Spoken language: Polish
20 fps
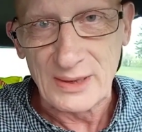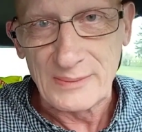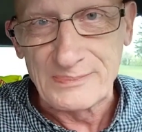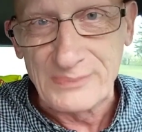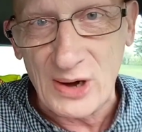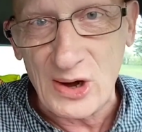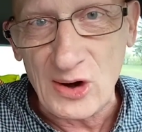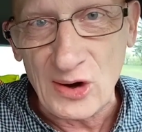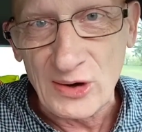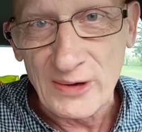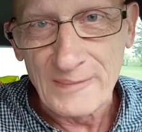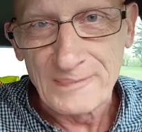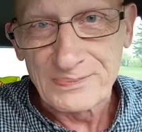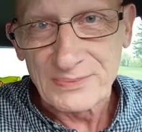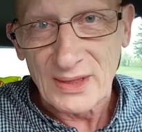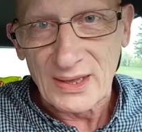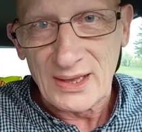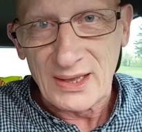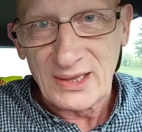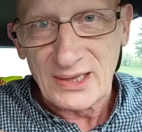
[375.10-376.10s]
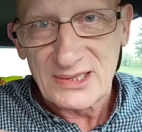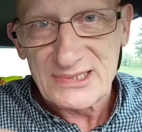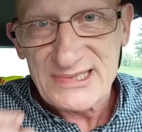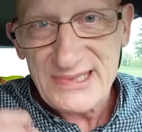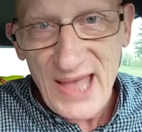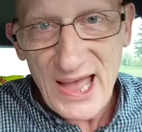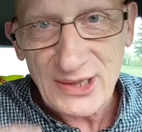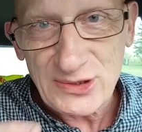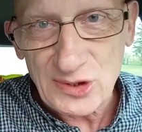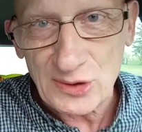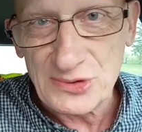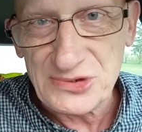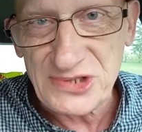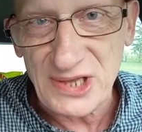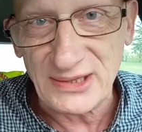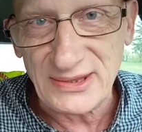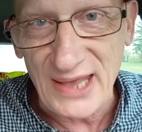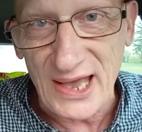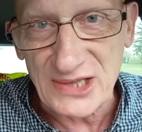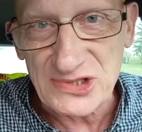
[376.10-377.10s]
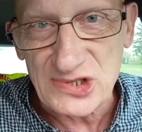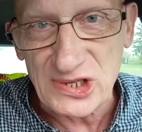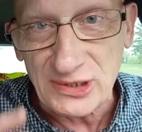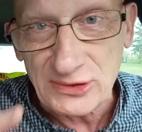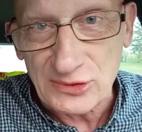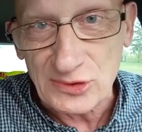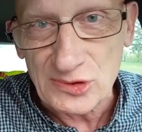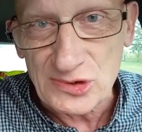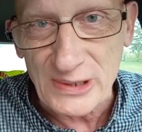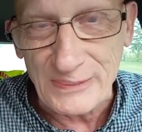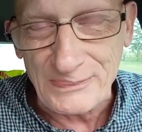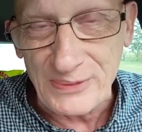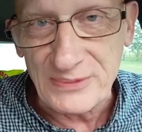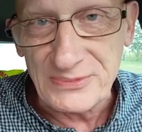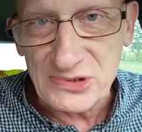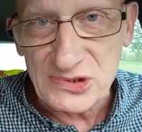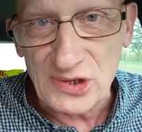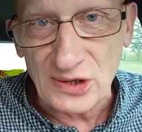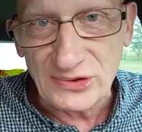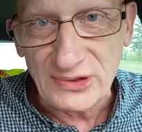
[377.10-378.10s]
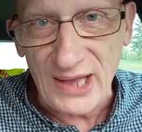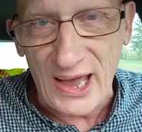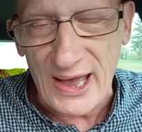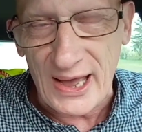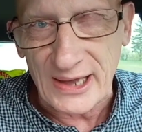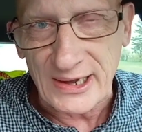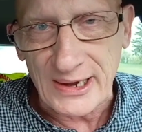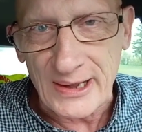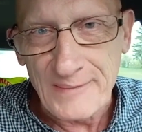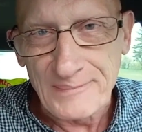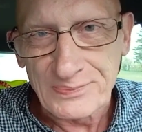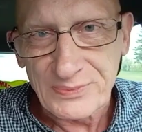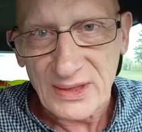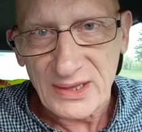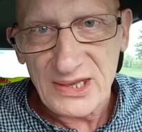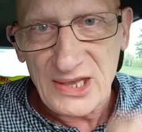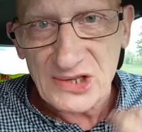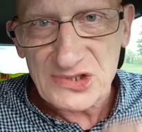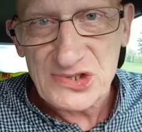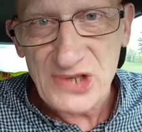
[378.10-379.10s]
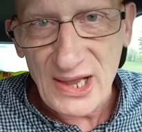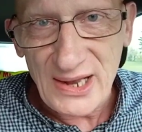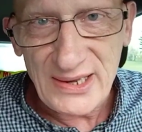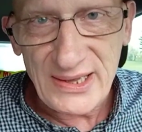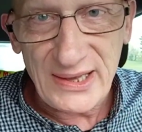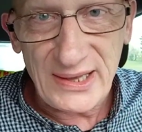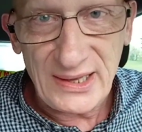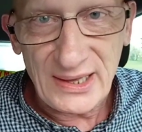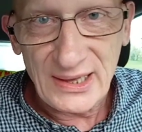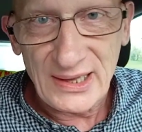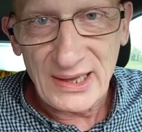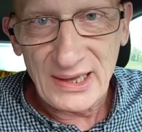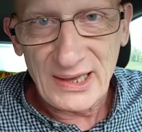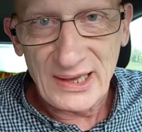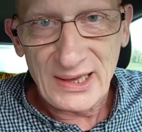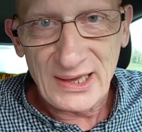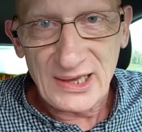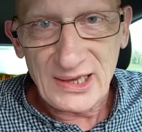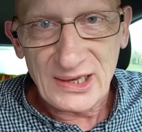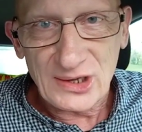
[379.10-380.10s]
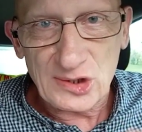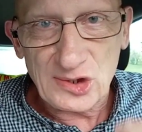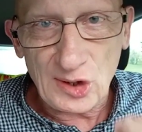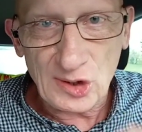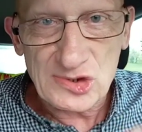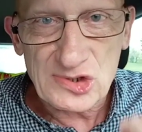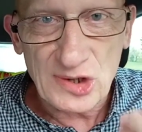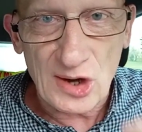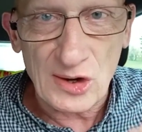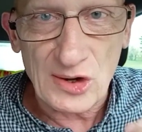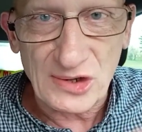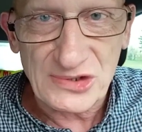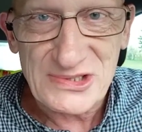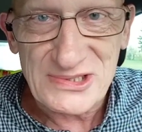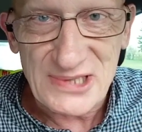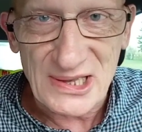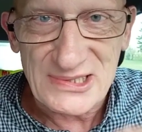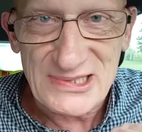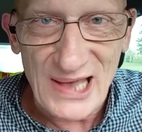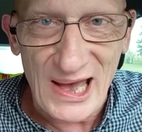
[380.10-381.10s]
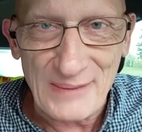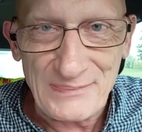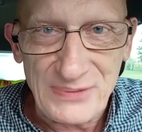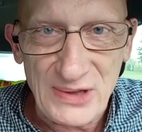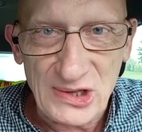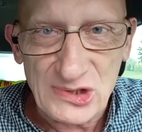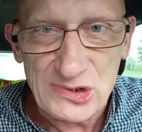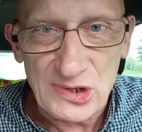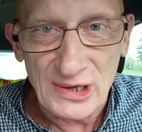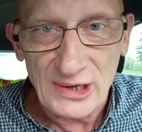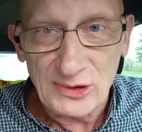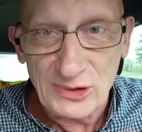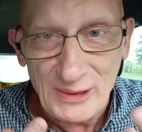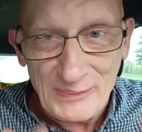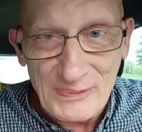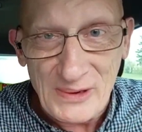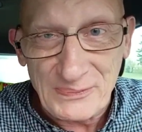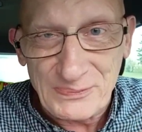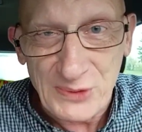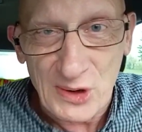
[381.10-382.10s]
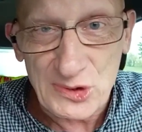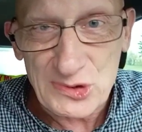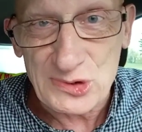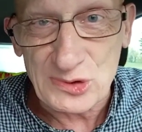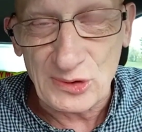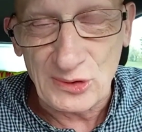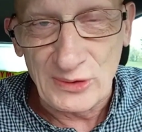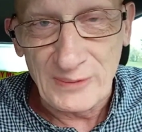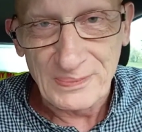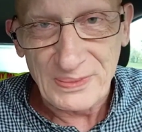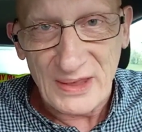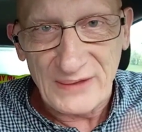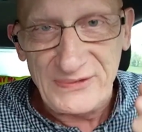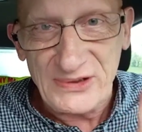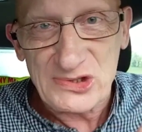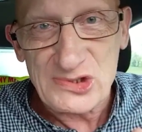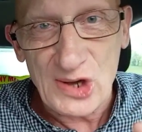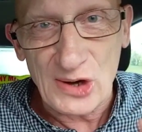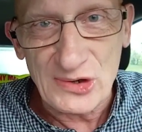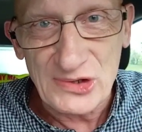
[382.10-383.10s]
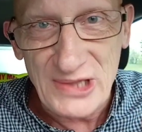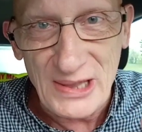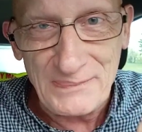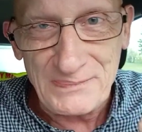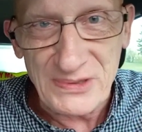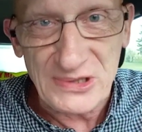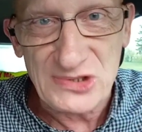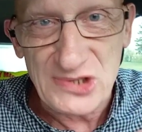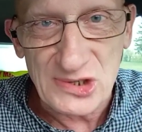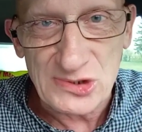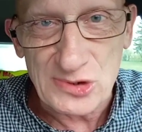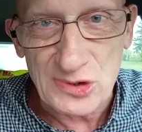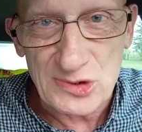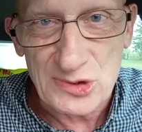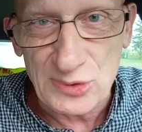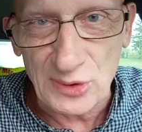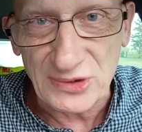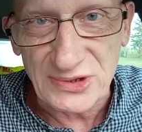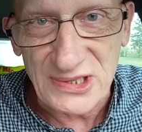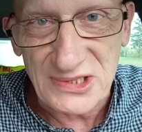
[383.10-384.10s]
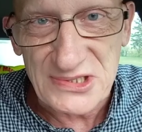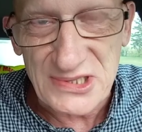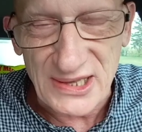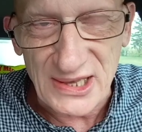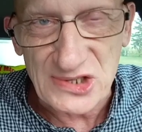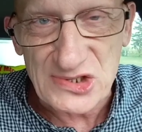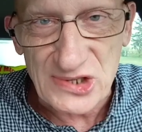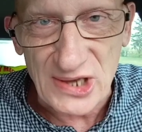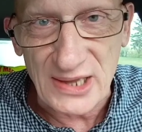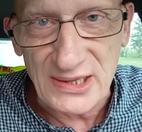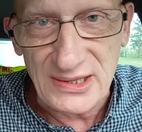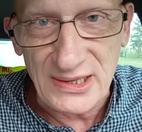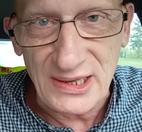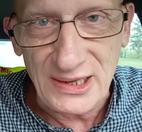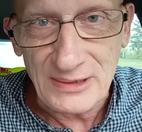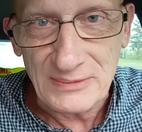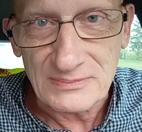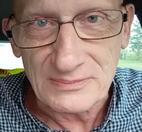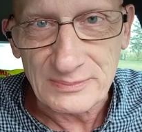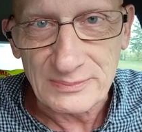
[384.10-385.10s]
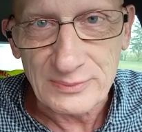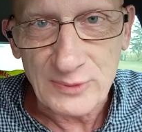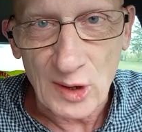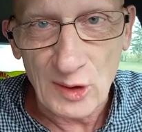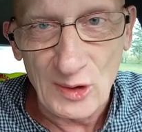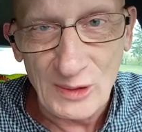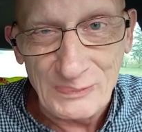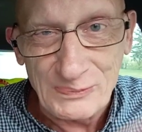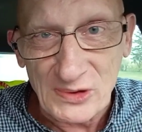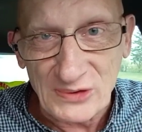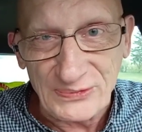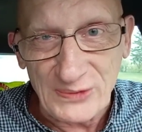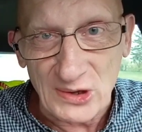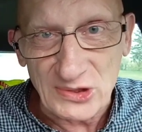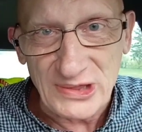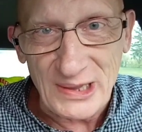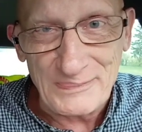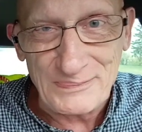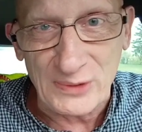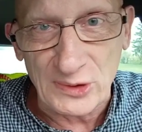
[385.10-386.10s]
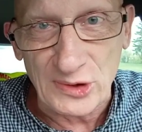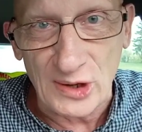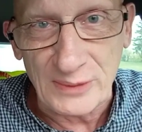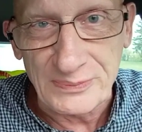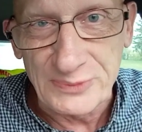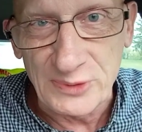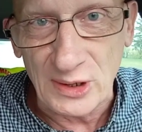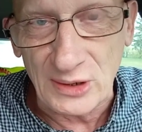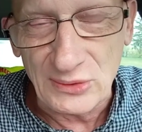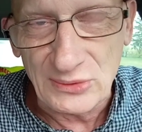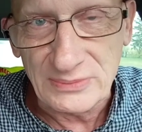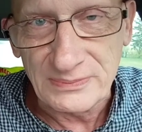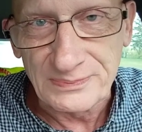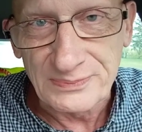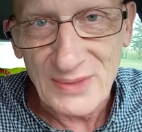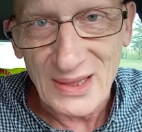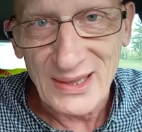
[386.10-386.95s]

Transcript: Bo znajdą się tacy, którzy pomyślą tak, jeżeli ktoś kogoś chce zabić, to po prostu wyciągnie 50 zł z kieszeni lub kwotę podobną,